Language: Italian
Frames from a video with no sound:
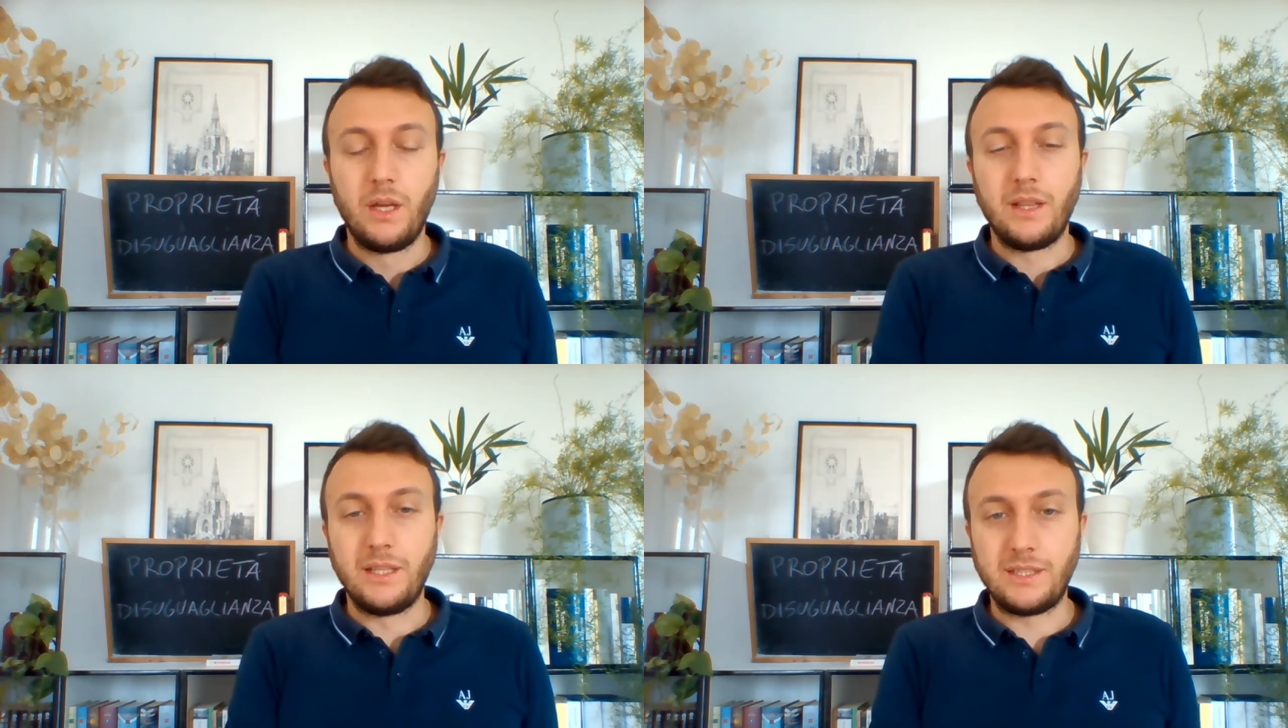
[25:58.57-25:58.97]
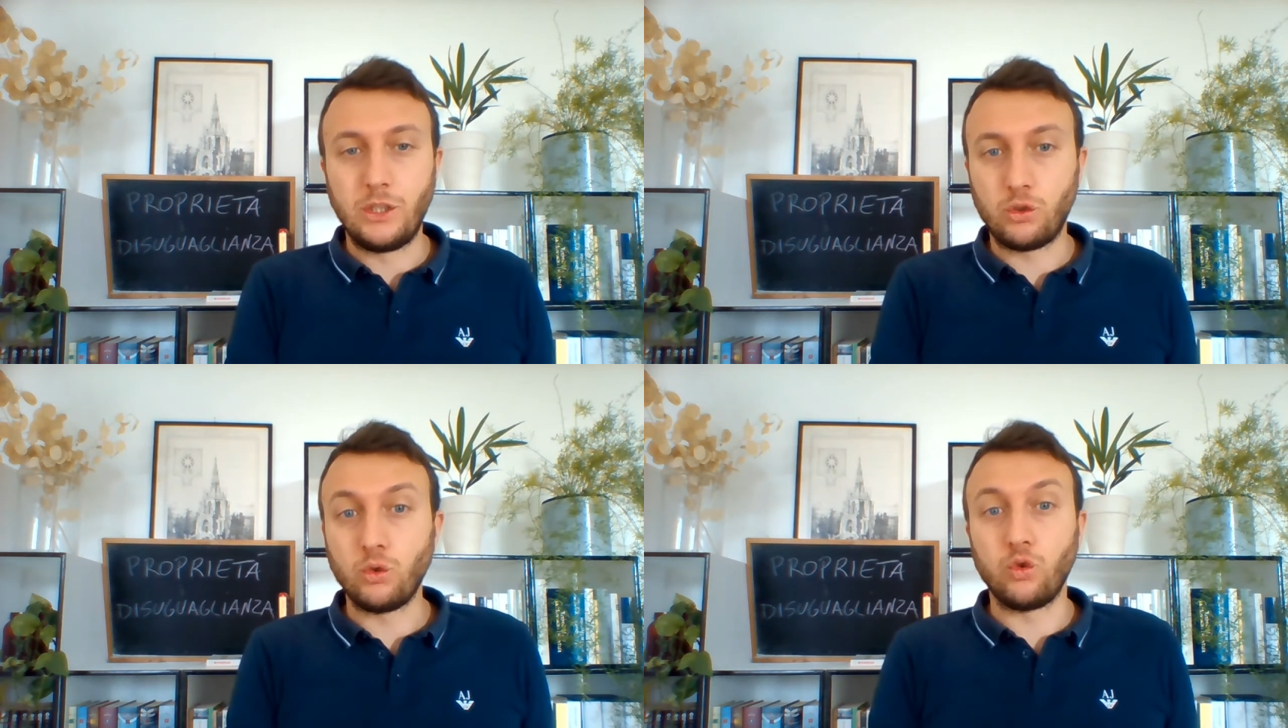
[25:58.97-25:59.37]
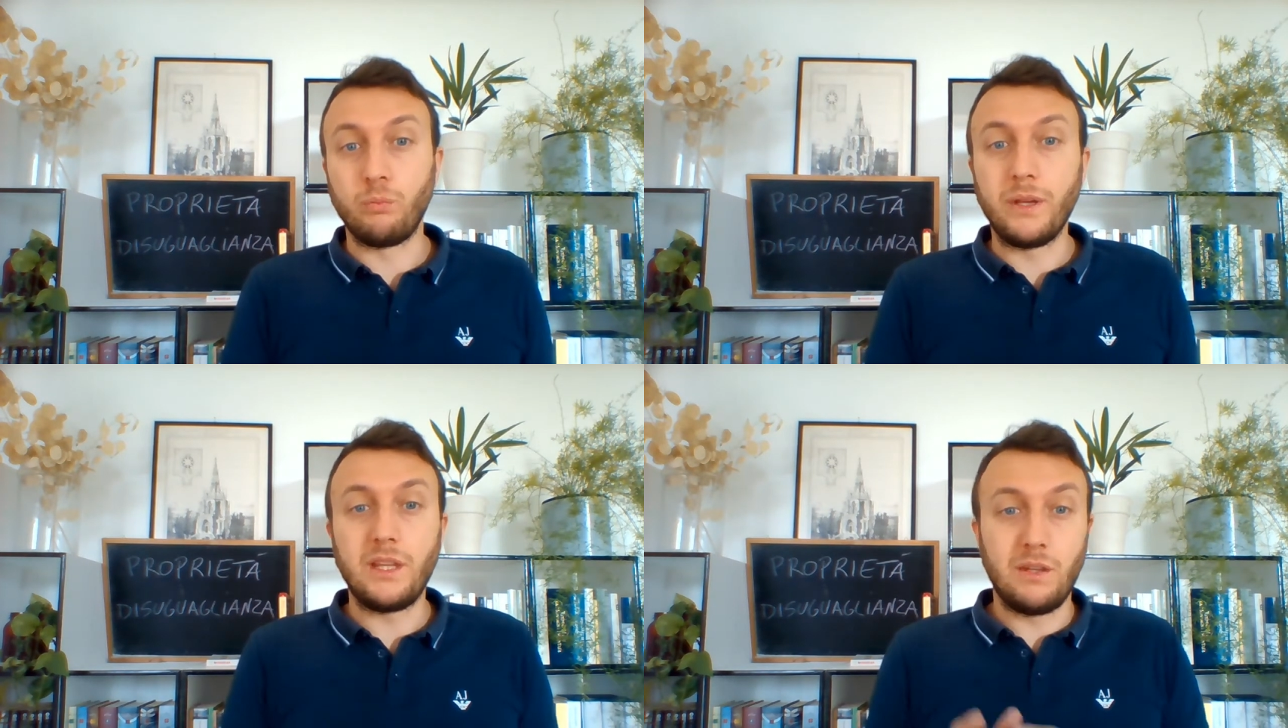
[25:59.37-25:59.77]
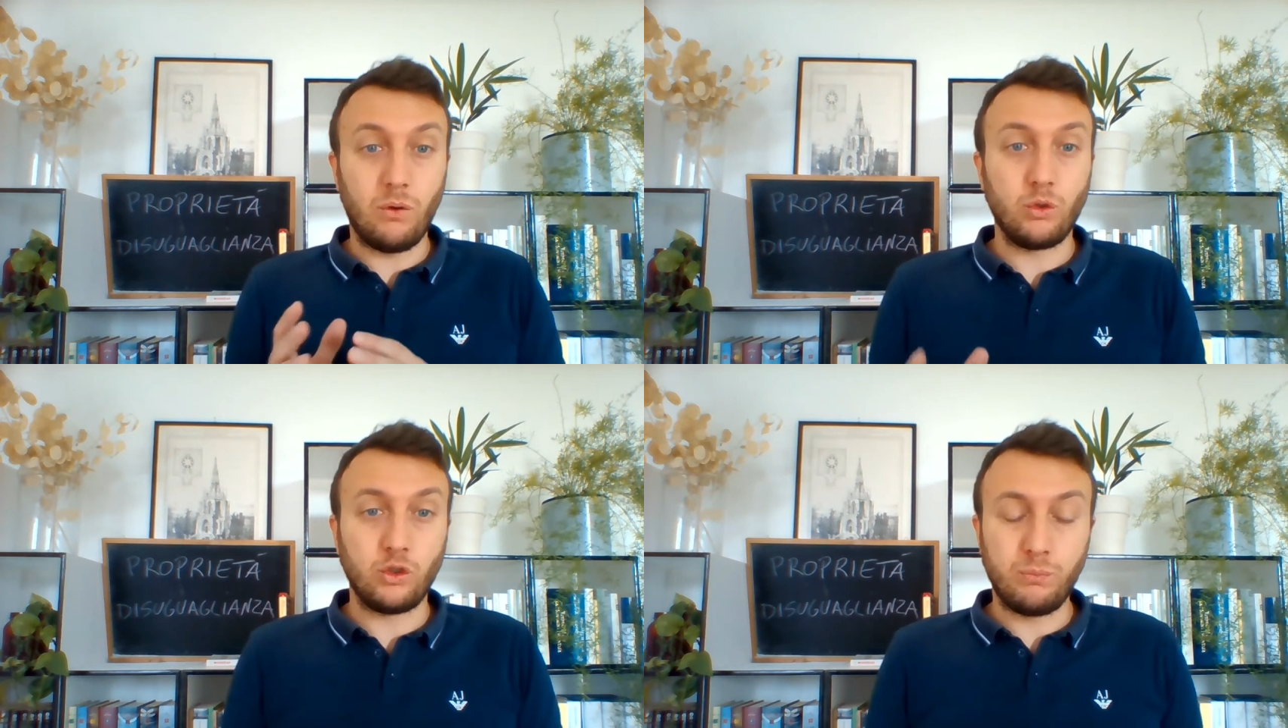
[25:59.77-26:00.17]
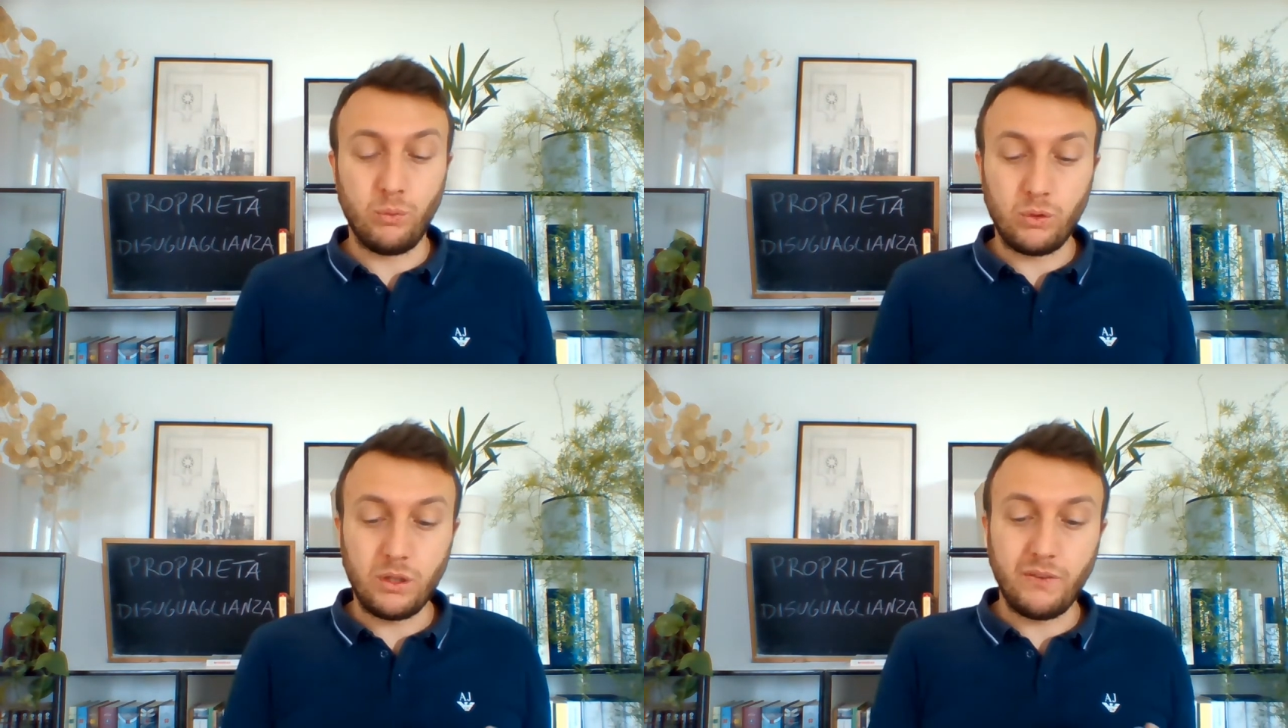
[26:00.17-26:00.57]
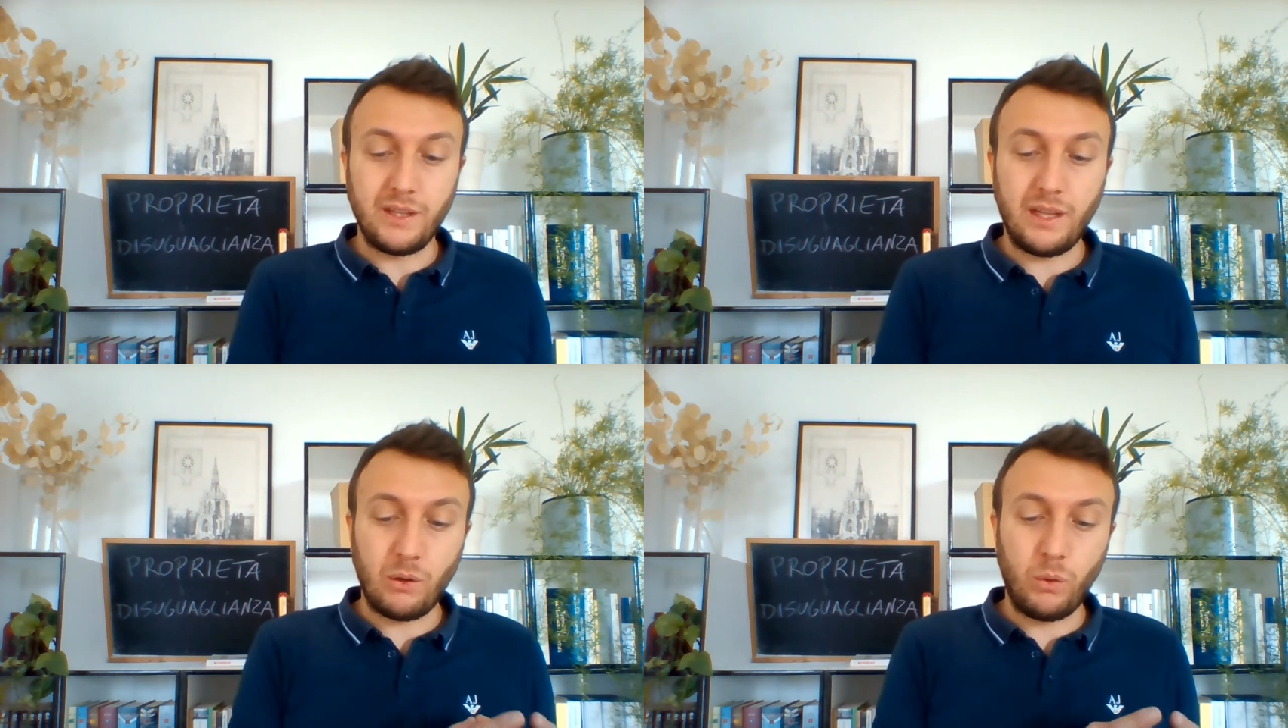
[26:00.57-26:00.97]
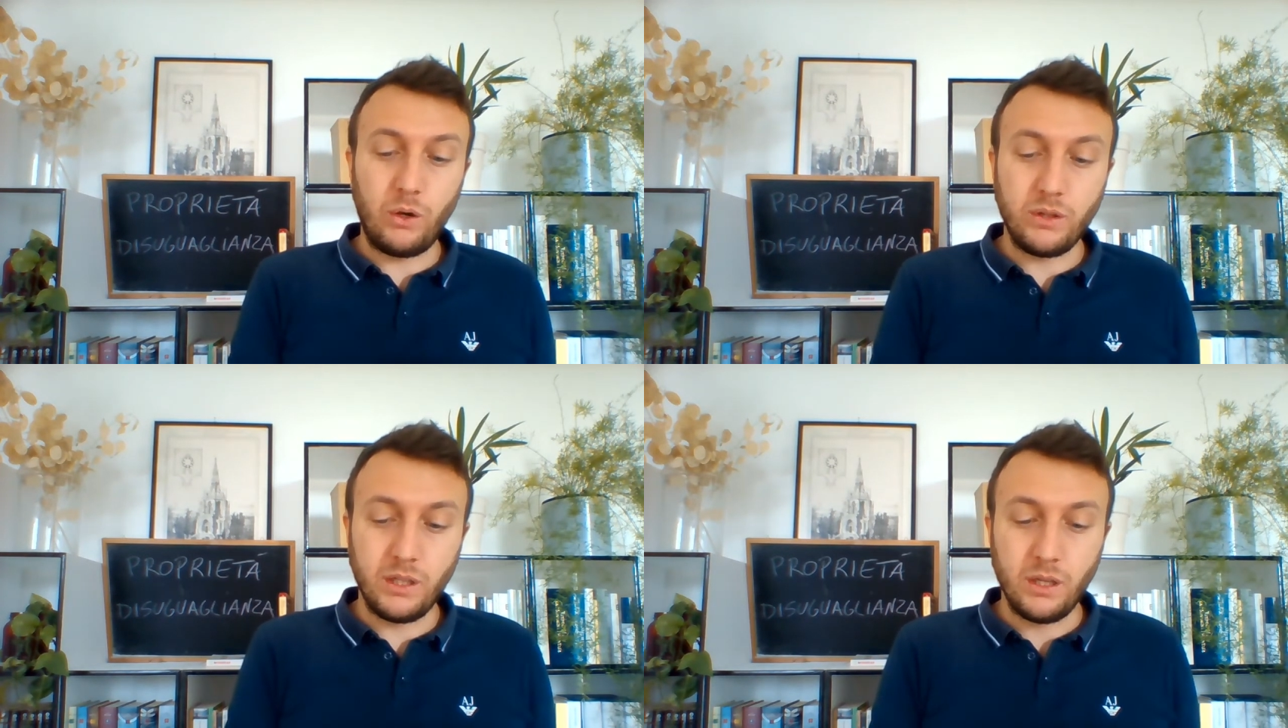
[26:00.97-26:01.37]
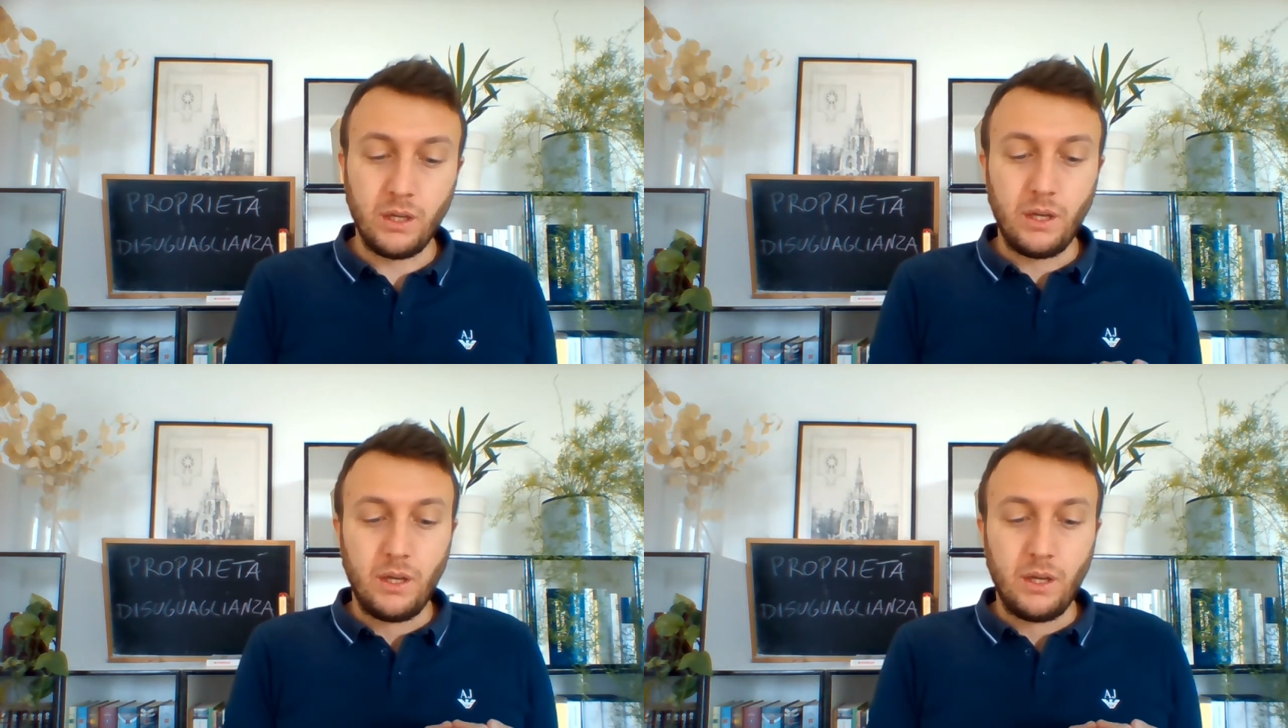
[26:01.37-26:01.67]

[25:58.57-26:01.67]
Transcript: Nel senso, il suo obiettivo a questo punto diventerà quello di